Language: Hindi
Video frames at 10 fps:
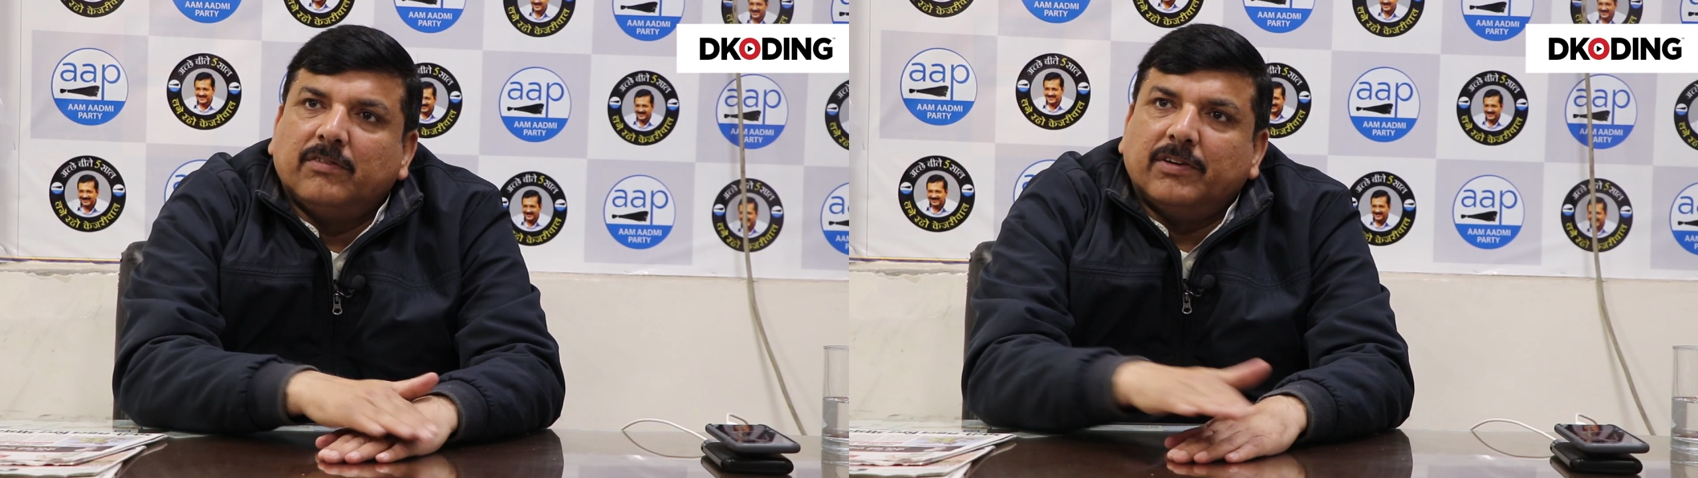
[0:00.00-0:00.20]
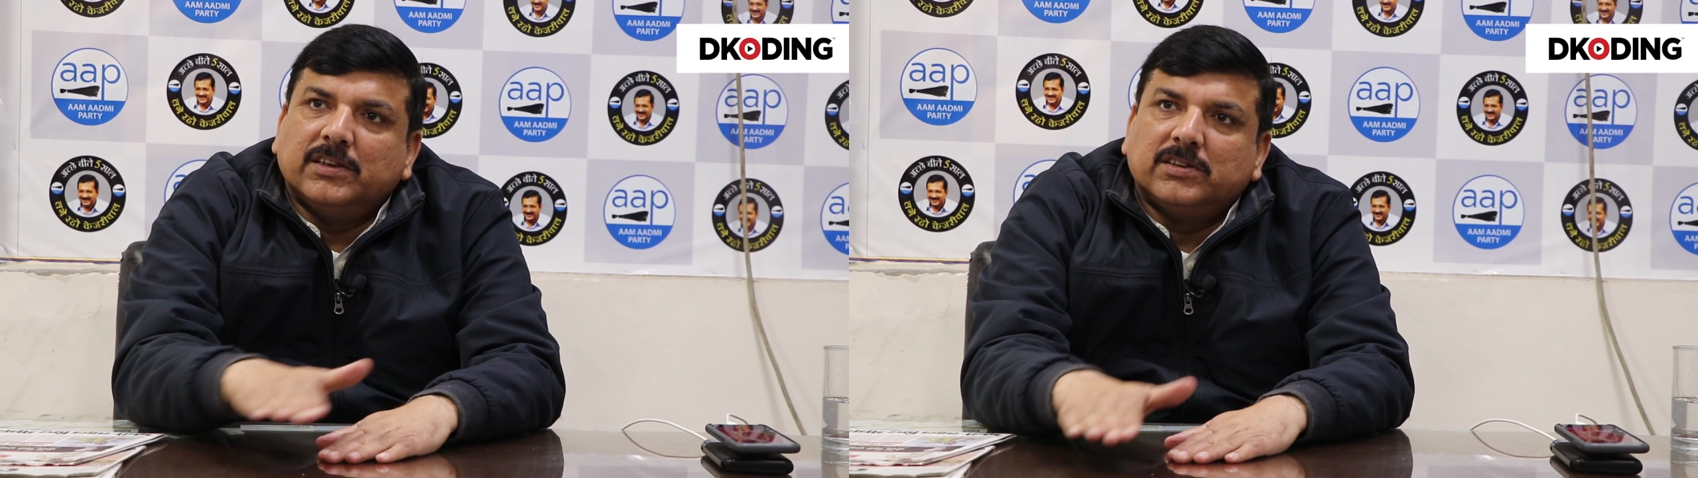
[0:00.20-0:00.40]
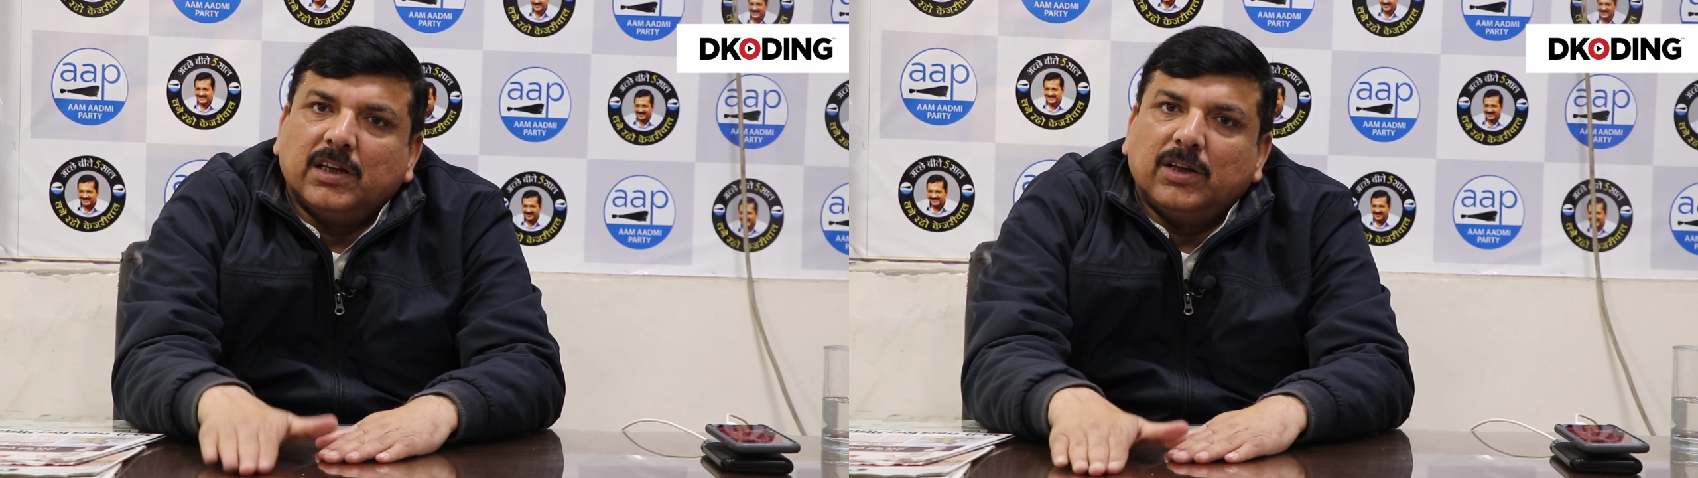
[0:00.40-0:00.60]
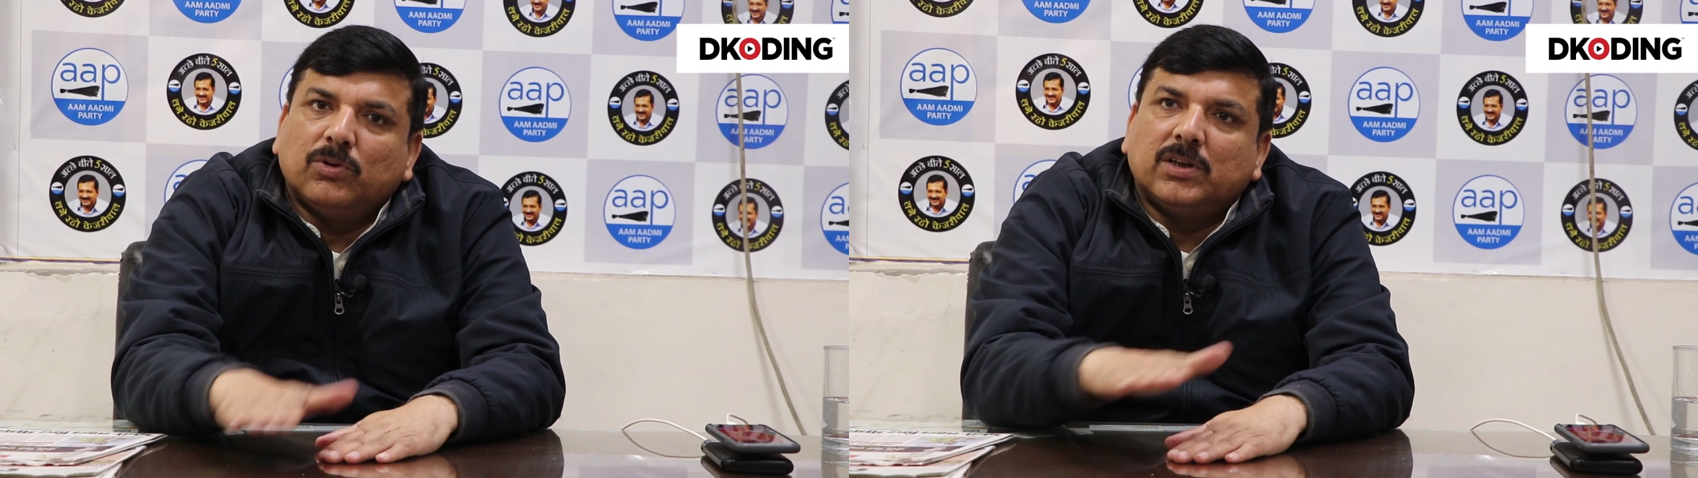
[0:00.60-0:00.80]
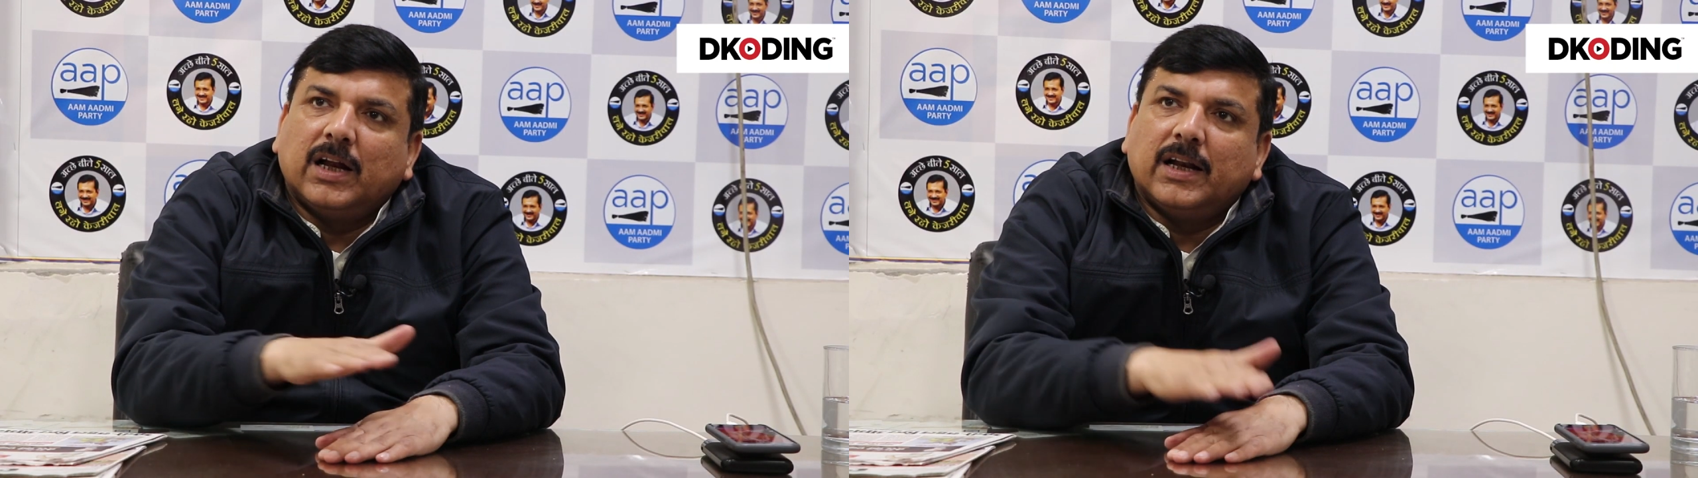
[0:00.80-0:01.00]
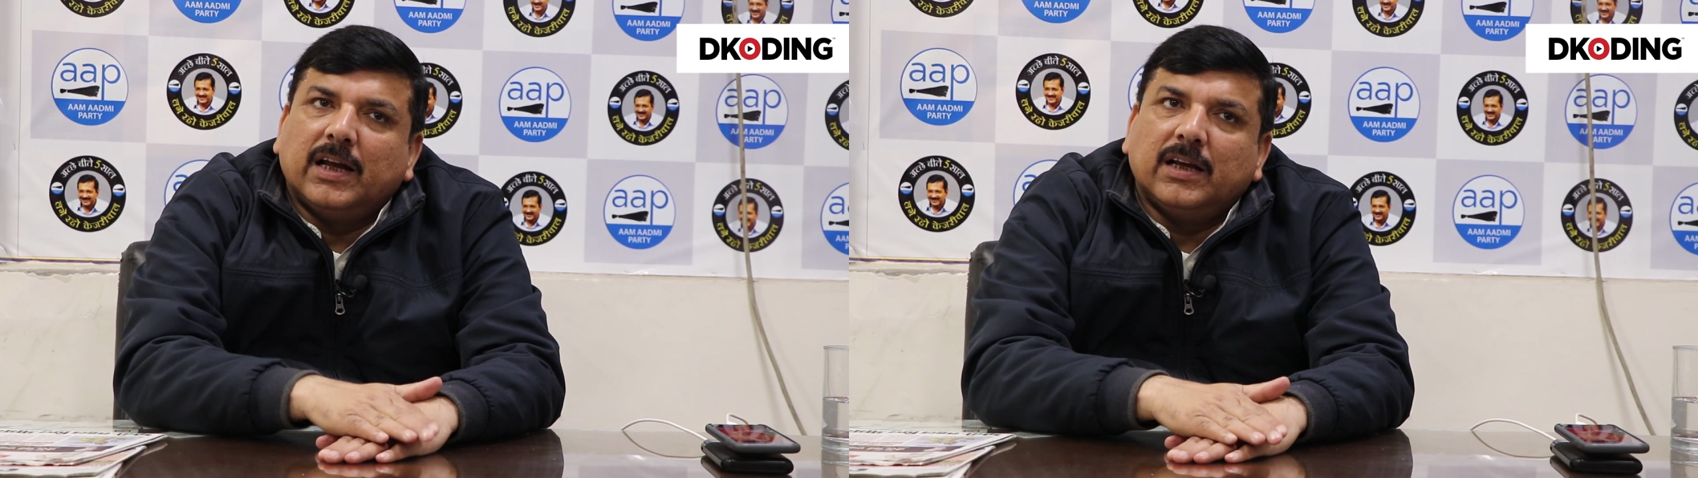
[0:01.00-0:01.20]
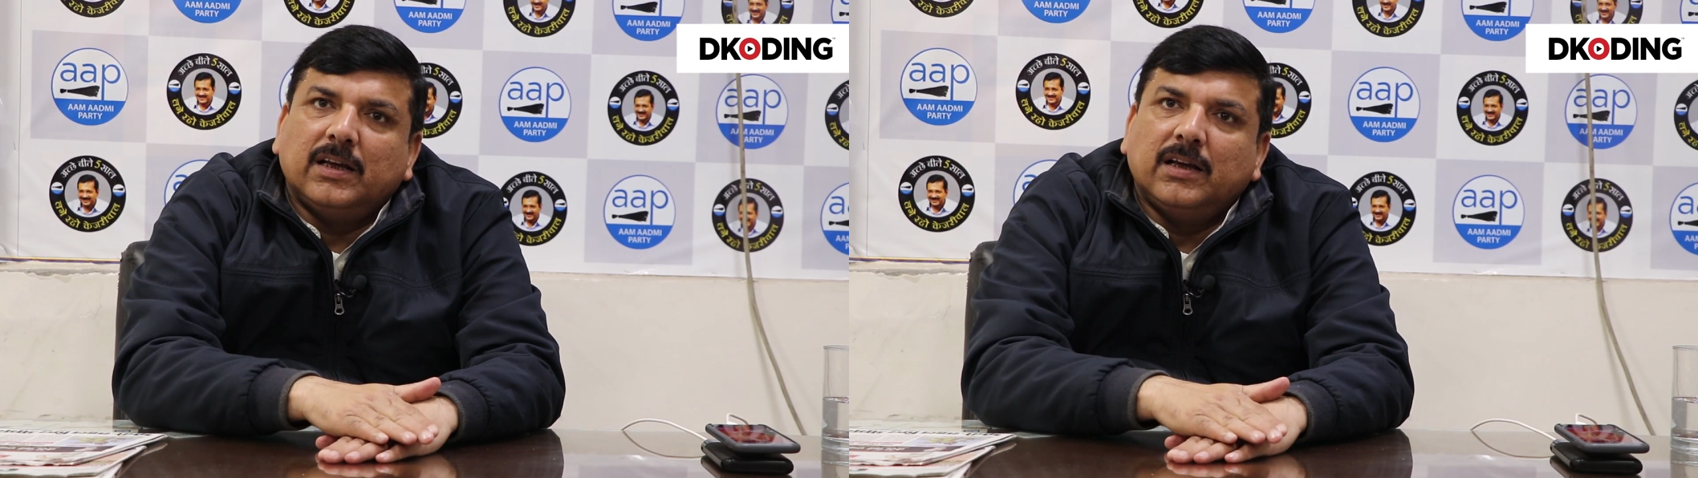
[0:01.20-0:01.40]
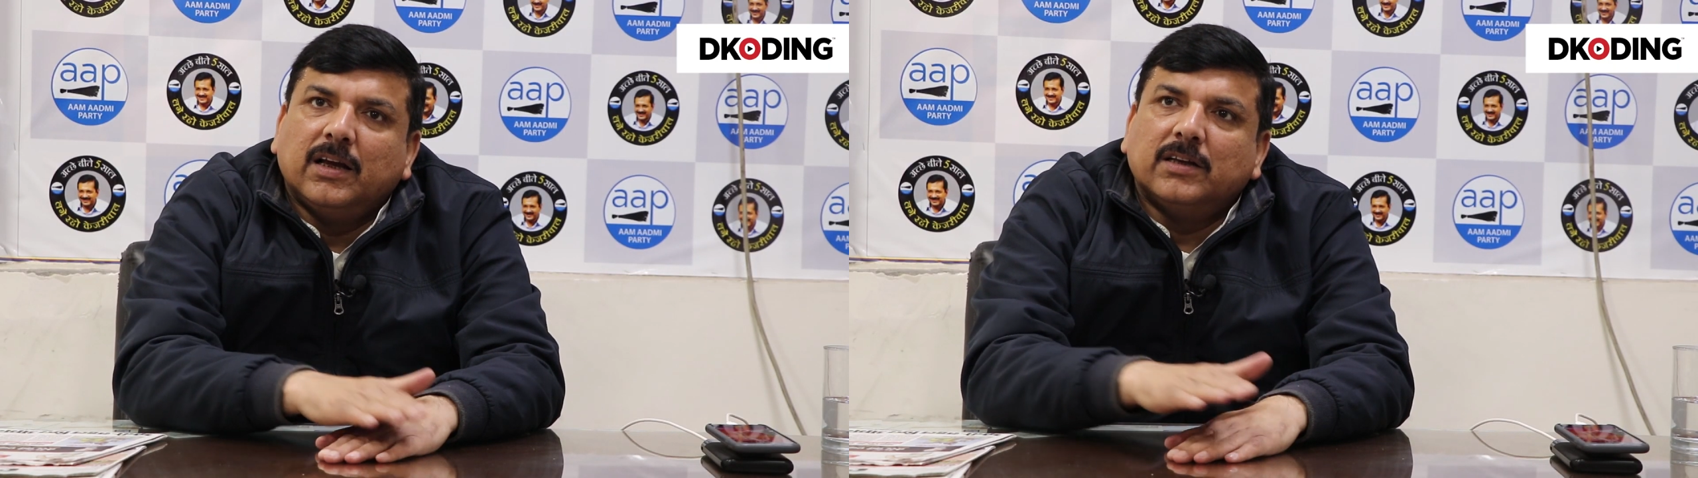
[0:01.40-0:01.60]
फरिश्ते योजना
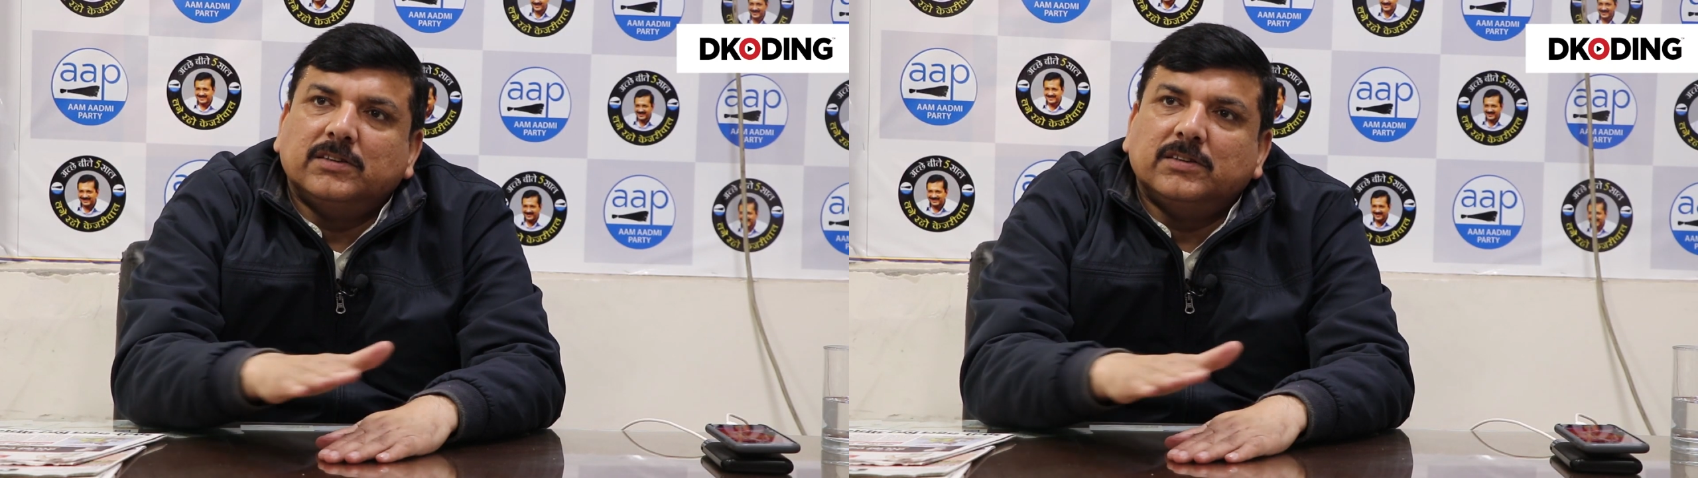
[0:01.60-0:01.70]
रहेगी